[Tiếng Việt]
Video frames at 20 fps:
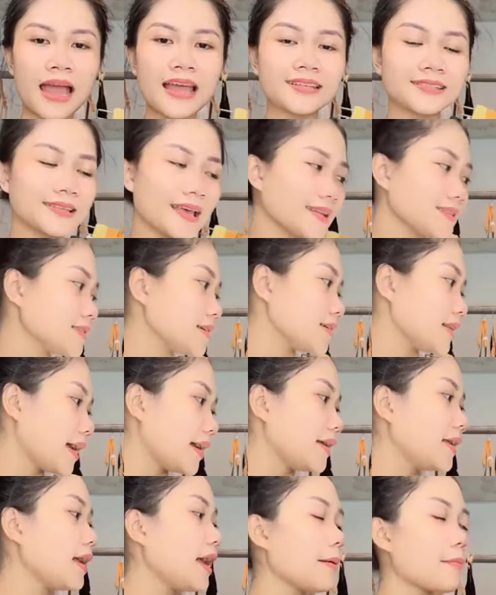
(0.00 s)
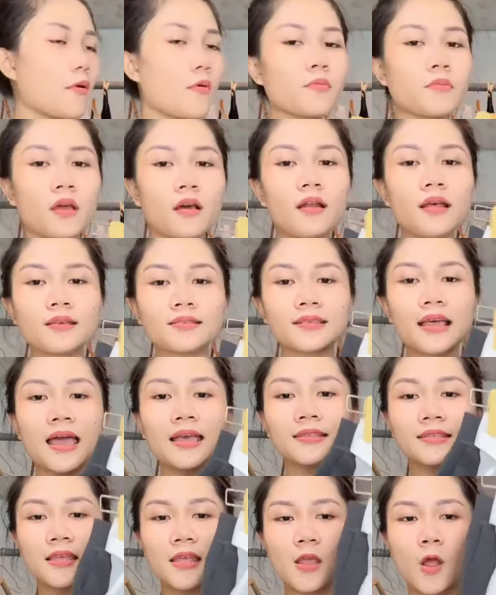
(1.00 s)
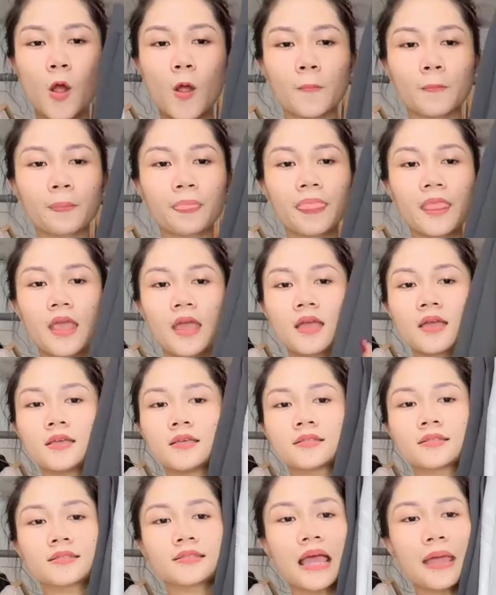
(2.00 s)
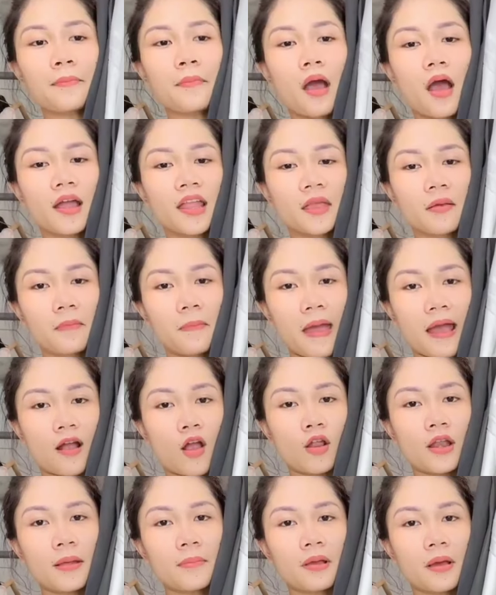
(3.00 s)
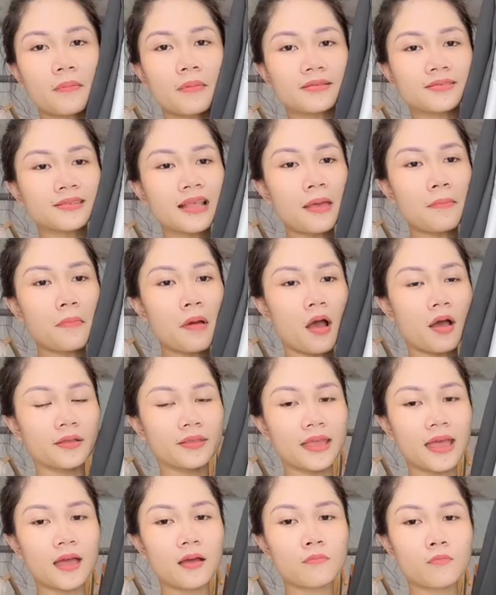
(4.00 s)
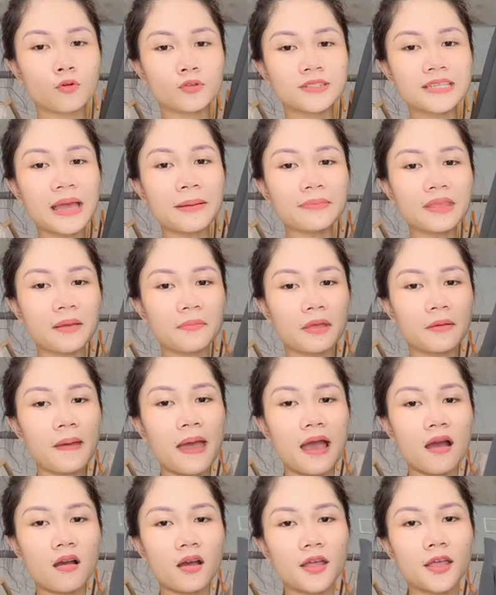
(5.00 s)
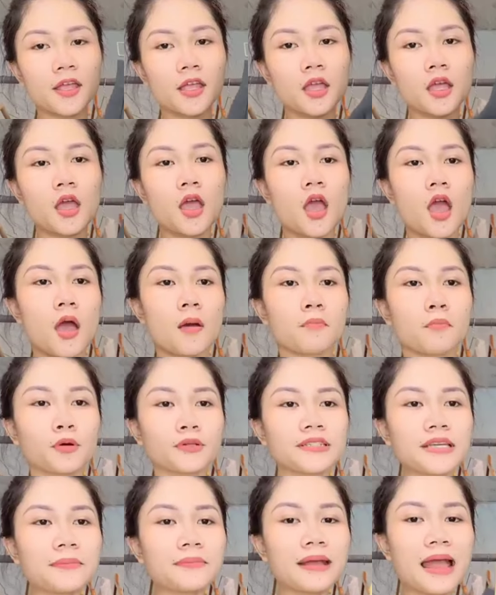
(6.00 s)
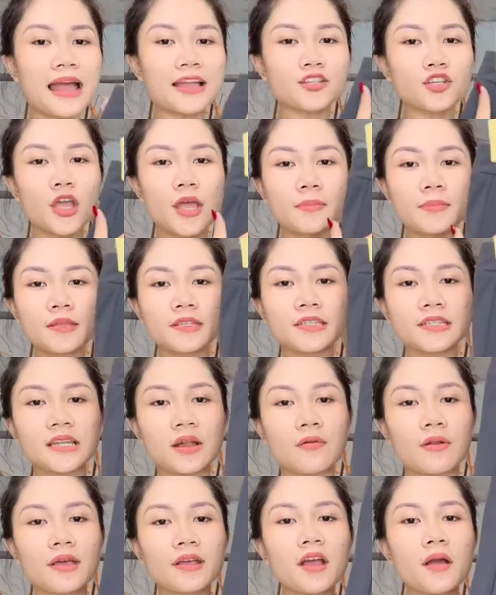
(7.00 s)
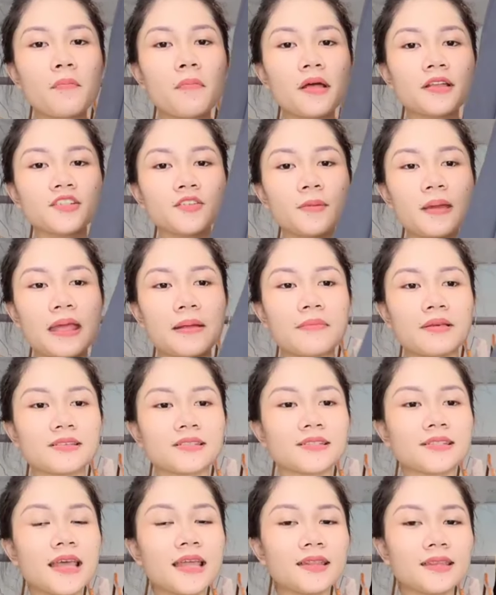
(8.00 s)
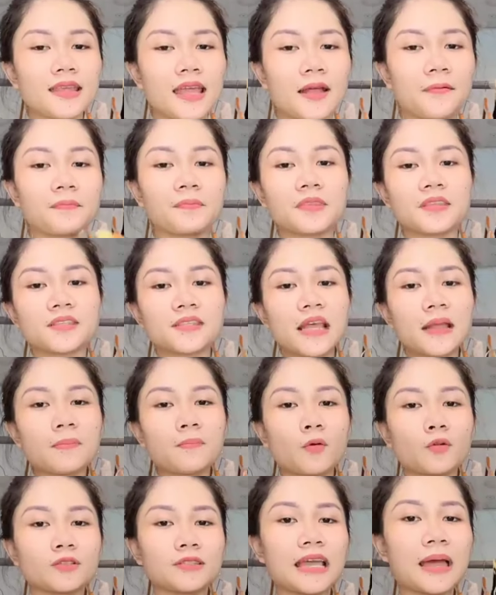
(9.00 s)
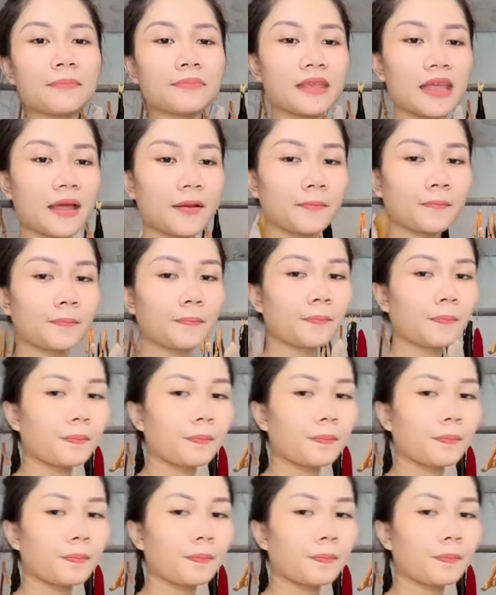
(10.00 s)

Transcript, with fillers: còn một hai set gì đấy em không nhớ là size gì thôi size M nha bà con em cầm là size M nha 100 nha mấy bà ơi 100k cho em nhé chị nào lấy comment cho em là set nha set 100